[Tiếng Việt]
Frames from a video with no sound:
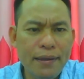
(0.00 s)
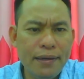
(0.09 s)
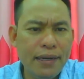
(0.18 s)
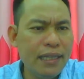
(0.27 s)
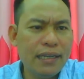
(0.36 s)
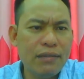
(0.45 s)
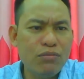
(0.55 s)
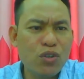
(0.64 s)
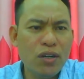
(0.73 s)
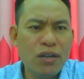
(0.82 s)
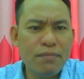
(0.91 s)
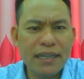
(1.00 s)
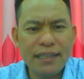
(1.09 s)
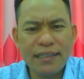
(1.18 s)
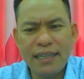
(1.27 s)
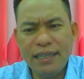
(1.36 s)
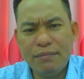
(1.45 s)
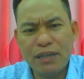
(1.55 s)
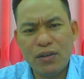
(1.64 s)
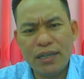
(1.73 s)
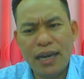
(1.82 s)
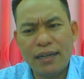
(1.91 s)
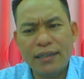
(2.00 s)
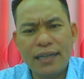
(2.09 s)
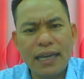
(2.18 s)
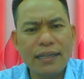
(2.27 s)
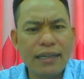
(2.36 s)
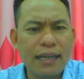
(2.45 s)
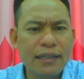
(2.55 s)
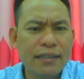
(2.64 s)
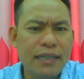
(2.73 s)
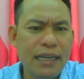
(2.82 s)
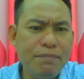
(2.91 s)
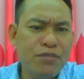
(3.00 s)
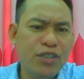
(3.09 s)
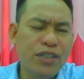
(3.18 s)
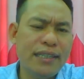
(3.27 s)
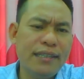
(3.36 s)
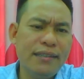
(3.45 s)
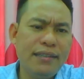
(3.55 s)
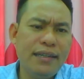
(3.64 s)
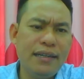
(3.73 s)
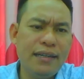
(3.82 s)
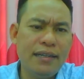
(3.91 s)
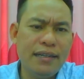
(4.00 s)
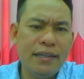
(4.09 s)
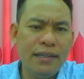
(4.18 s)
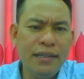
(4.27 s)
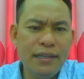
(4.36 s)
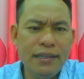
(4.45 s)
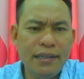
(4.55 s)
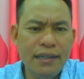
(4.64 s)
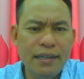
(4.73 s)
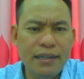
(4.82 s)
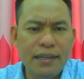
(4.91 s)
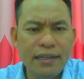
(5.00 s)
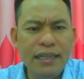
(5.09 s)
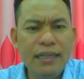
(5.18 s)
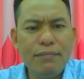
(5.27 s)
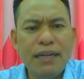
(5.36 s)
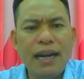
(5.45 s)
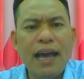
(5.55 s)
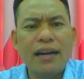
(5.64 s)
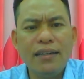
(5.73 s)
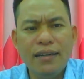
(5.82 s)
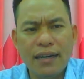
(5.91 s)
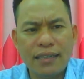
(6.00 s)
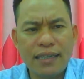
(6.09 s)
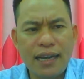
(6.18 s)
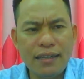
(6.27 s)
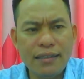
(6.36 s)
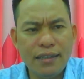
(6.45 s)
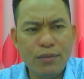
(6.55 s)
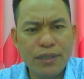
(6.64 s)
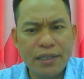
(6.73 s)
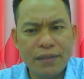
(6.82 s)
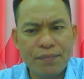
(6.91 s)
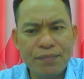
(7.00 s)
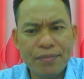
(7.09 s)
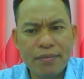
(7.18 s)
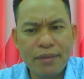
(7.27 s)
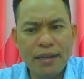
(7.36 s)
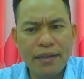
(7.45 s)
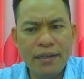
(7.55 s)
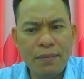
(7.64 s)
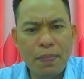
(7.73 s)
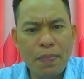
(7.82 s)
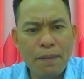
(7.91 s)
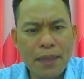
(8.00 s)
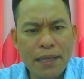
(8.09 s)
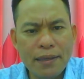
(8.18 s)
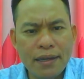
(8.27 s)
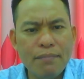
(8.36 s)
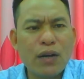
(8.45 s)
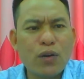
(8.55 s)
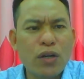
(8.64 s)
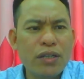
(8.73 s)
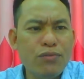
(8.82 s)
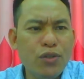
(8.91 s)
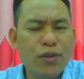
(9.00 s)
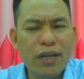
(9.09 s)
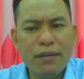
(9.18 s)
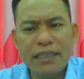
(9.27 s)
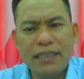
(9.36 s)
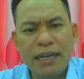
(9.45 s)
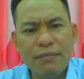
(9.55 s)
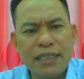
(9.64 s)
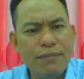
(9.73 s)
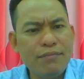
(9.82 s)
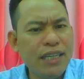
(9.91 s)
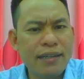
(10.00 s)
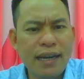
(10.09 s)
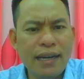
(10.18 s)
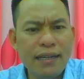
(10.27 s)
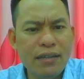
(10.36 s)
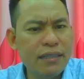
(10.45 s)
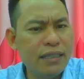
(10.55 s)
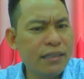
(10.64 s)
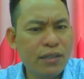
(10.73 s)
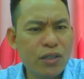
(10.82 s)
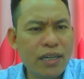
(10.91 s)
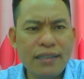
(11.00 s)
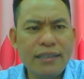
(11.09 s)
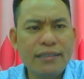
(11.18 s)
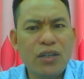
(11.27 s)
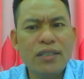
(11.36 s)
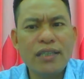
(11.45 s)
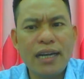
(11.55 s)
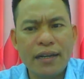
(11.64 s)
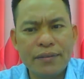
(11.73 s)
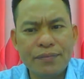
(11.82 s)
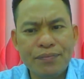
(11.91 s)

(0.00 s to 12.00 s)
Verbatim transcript: đó chứ không có mà cái chi mà gọi hành kinh hành kiếp rồi cái như là là là là đi mà lạc đường lạc xã trơn quý vị à, cho bà con cái vô đó mà xem xem những cái đó là nó rất rõ ràng